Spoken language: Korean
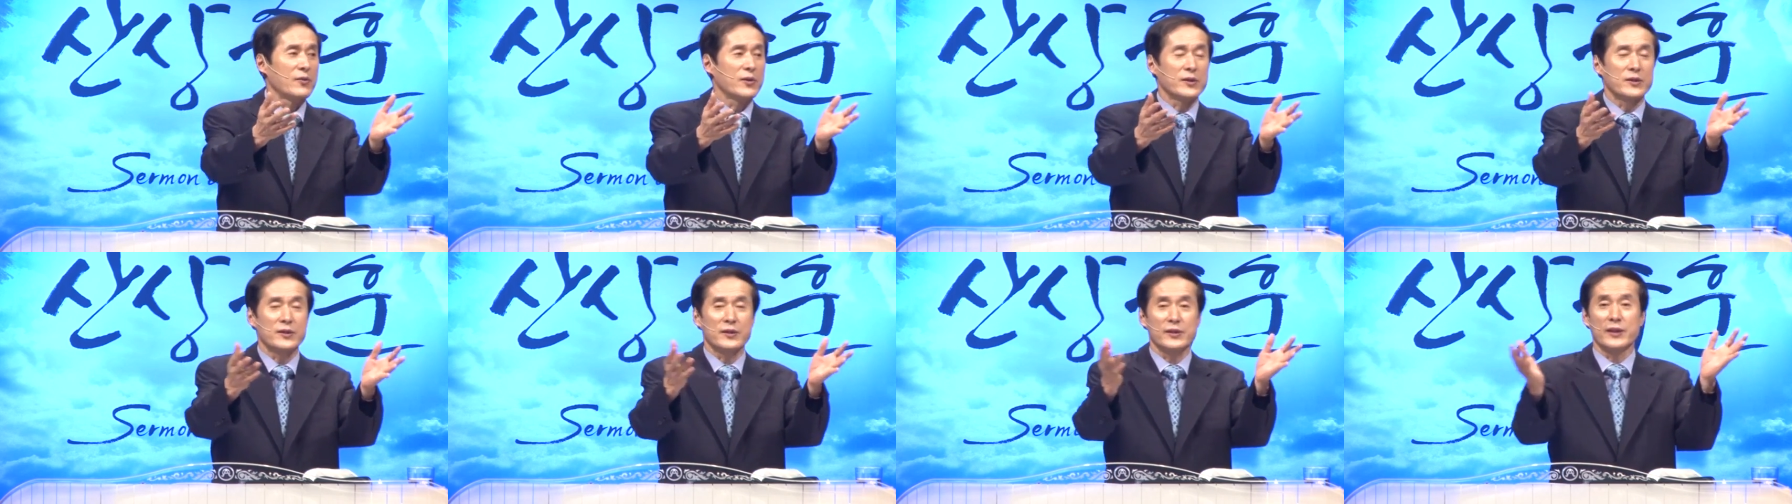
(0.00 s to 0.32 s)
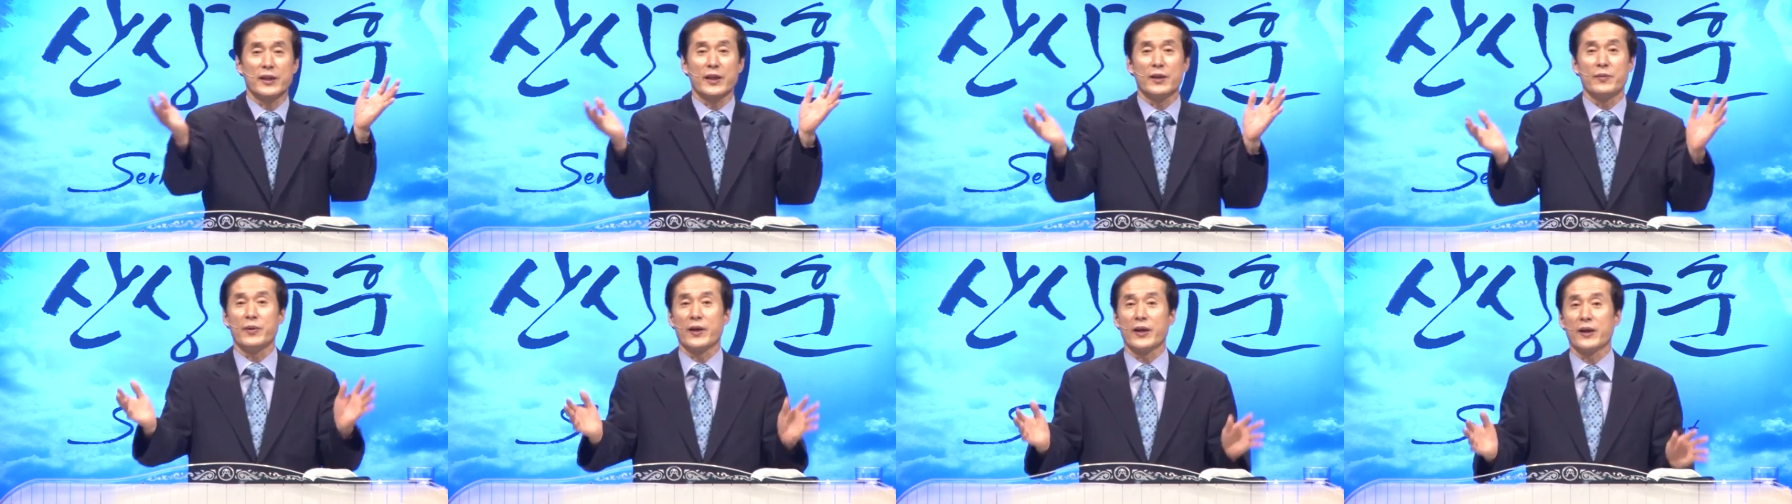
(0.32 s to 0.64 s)
해서
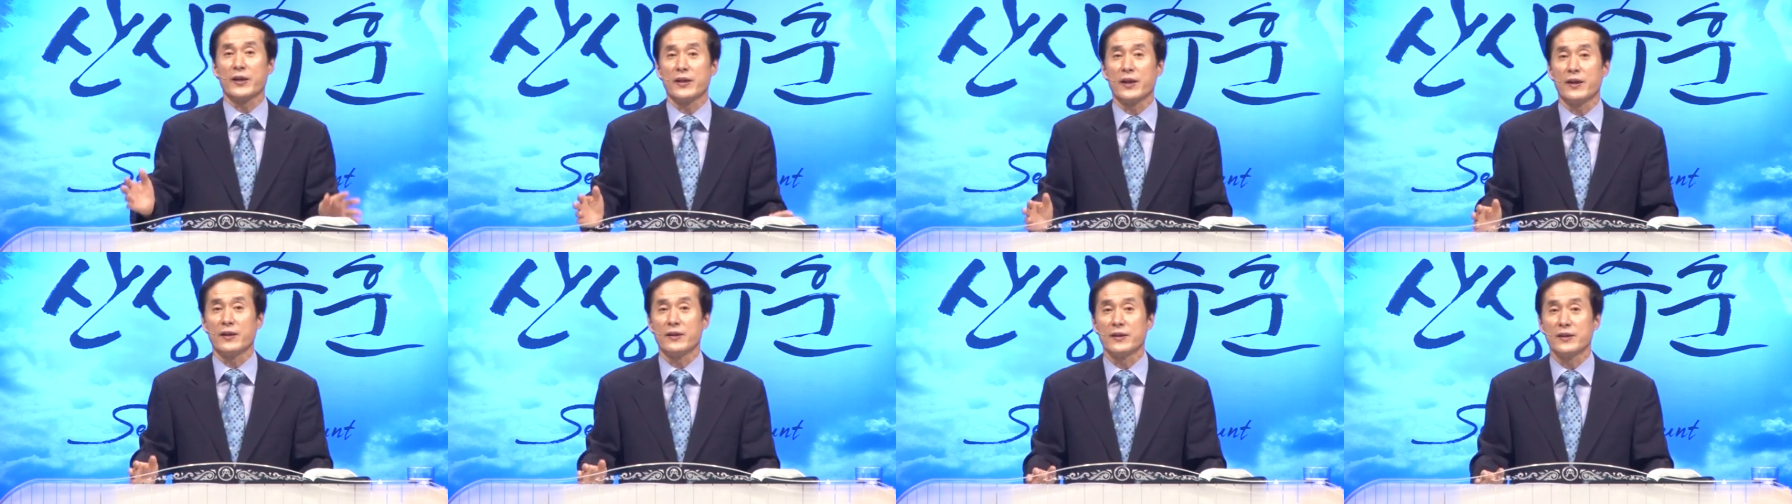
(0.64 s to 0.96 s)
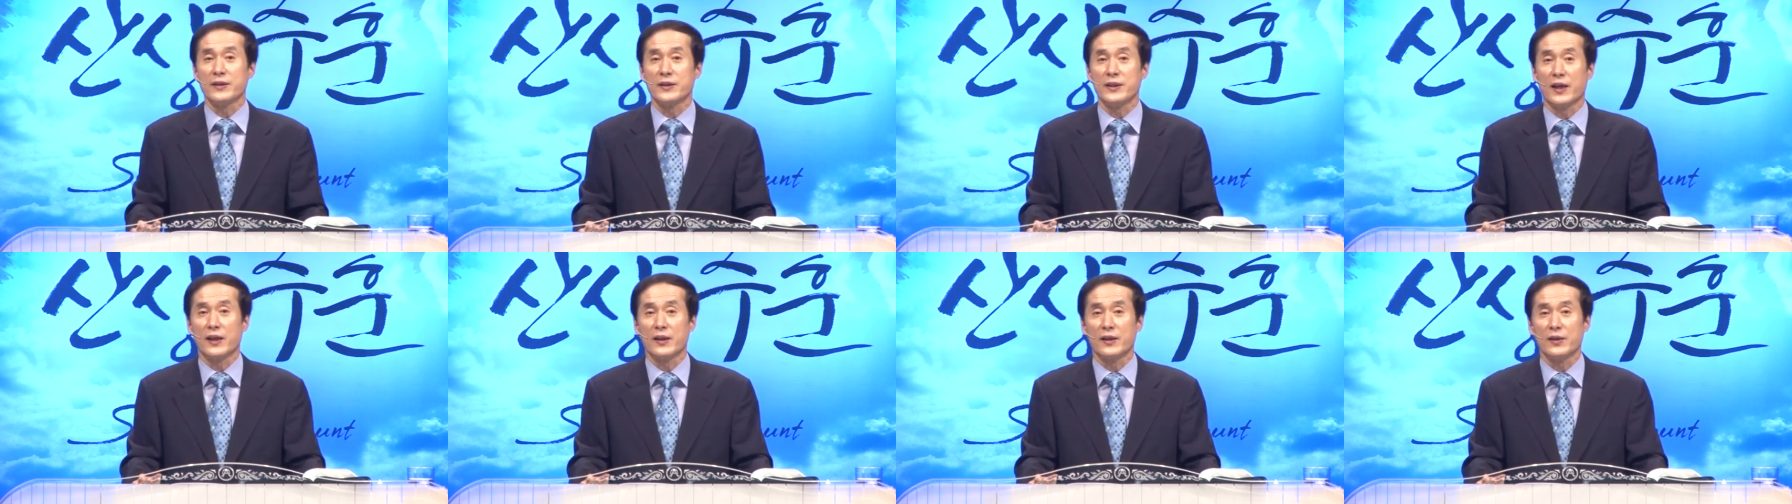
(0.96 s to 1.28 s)
예배가 되는
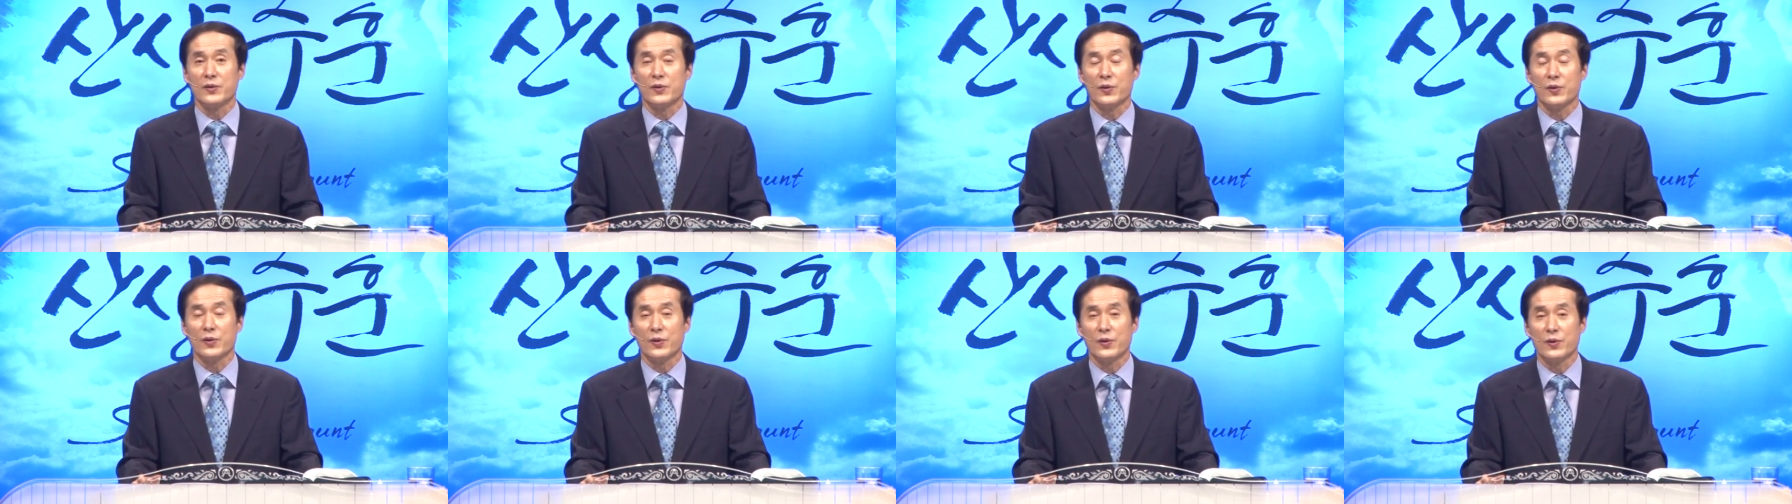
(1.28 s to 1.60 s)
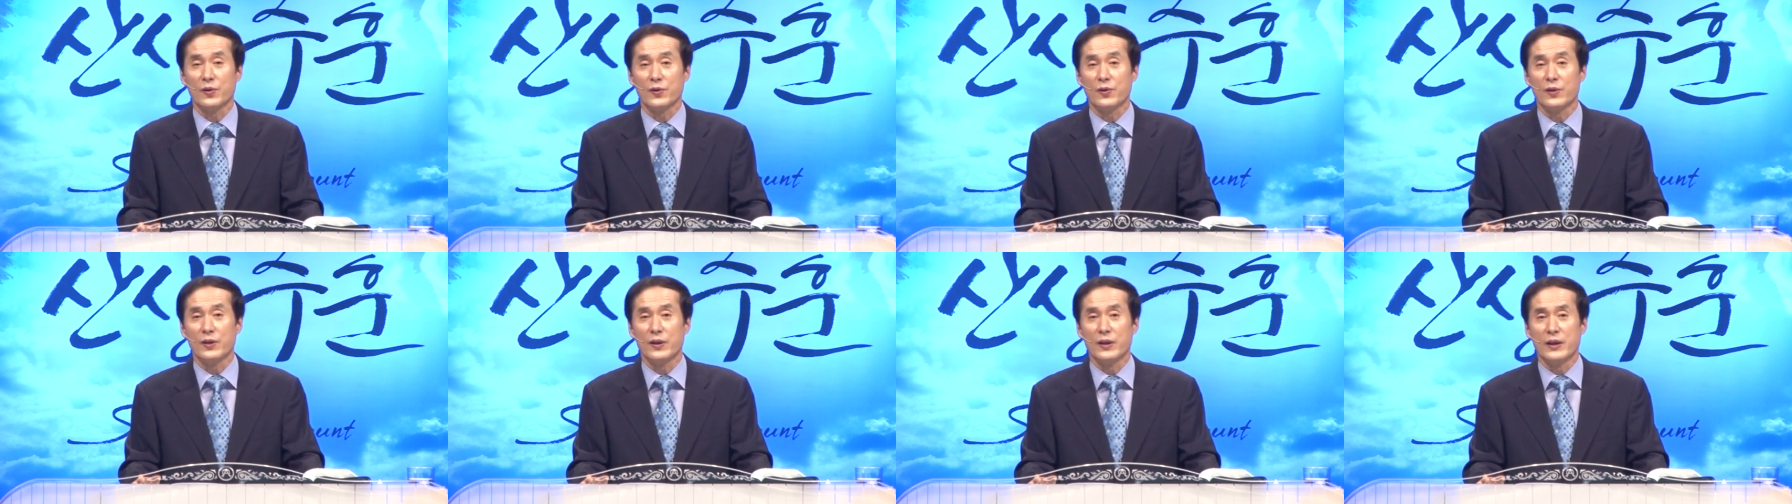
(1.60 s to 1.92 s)
것이
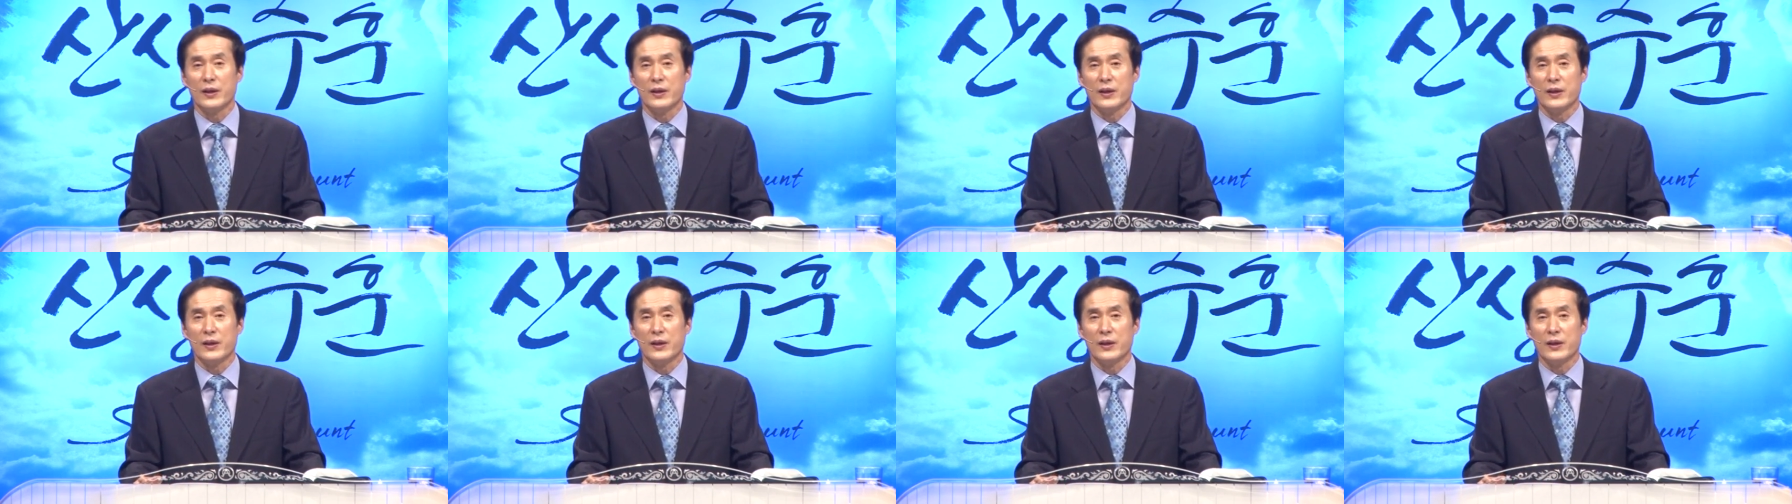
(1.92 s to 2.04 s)
아니고